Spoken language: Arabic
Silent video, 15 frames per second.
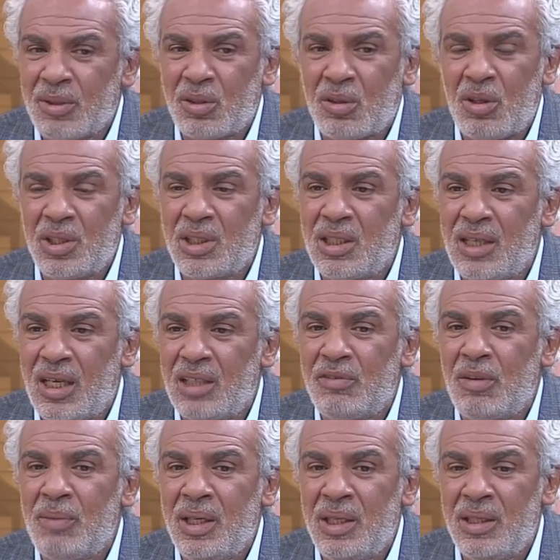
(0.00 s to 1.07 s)
ما تقعدش يعني
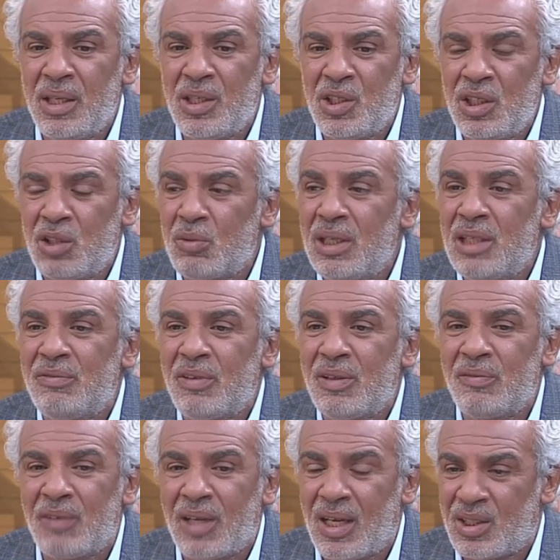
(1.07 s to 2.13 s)
فما انرجي تولي في,
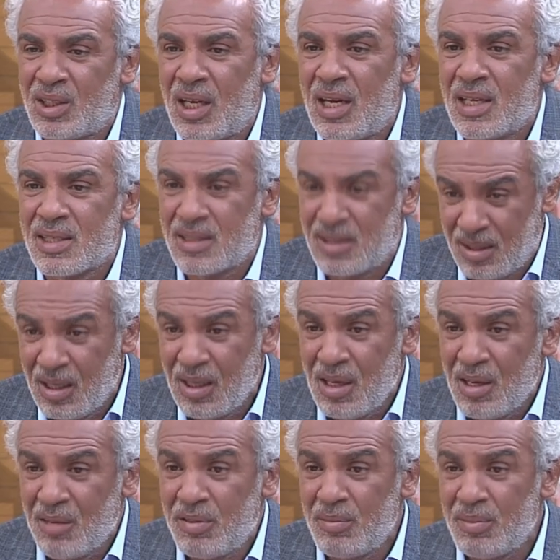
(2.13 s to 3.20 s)
في الاشخاص
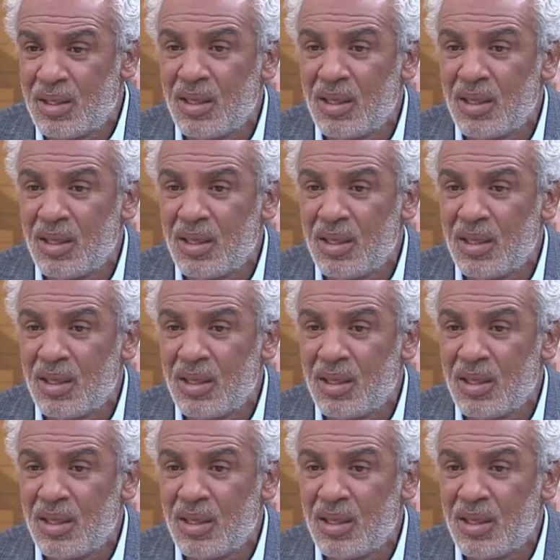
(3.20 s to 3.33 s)
فهمت